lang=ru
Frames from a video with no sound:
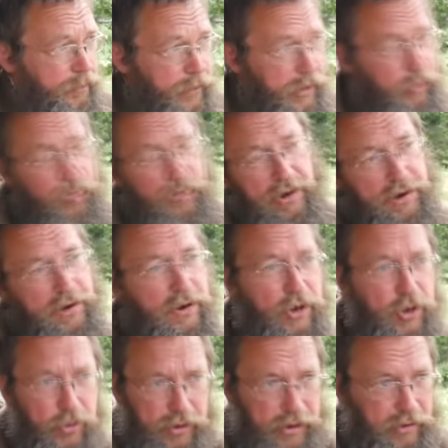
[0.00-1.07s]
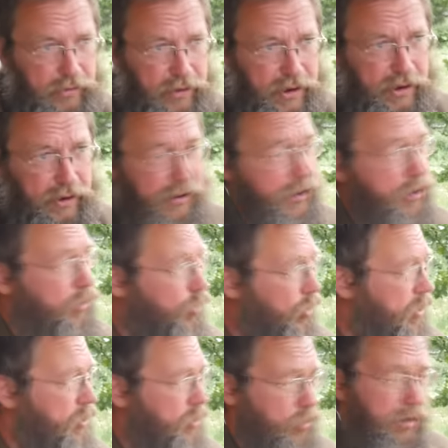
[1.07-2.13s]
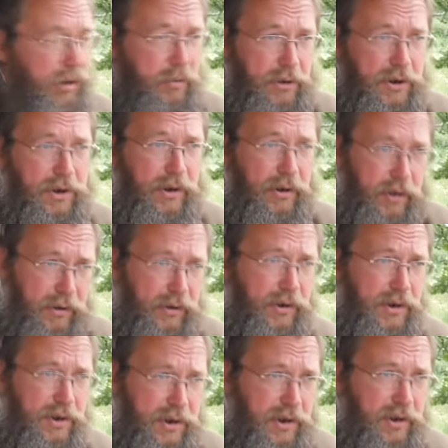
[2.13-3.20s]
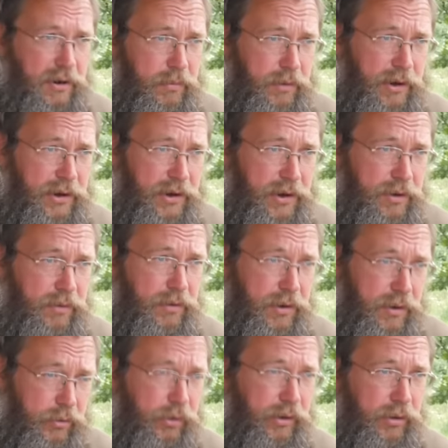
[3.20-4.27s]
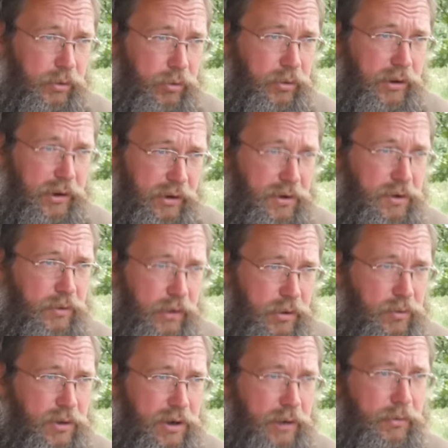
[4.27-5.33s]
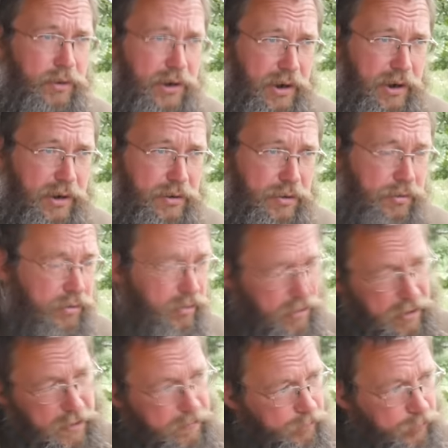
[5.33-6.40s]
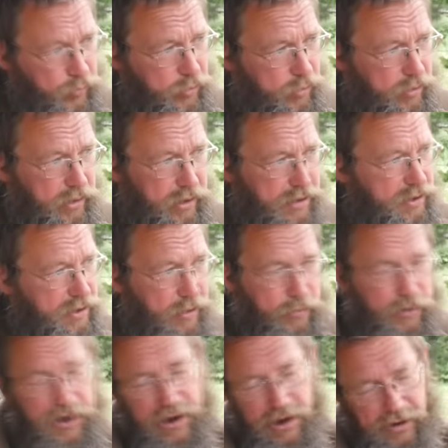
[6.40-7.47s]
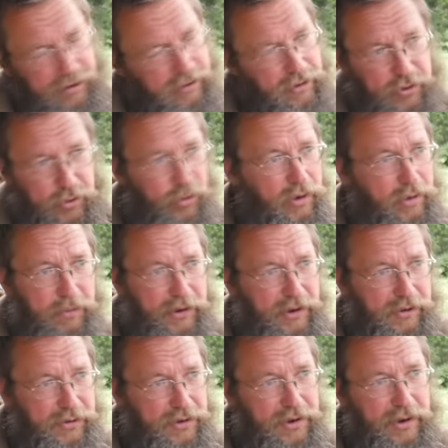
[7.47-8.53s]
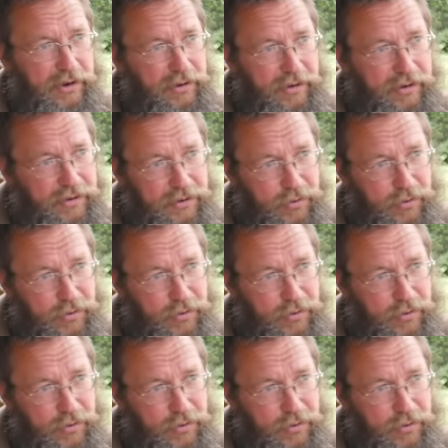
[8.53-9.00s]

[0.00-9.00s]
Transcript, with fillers: А тут нас ничего не отвлекало. И столько, сколько мы сделали на крестьянском хозяйстве за вот эту вот так называемую ну, самоизоляцию, ну, я не знаю, мы за год-то столько бы, наверное, сделали,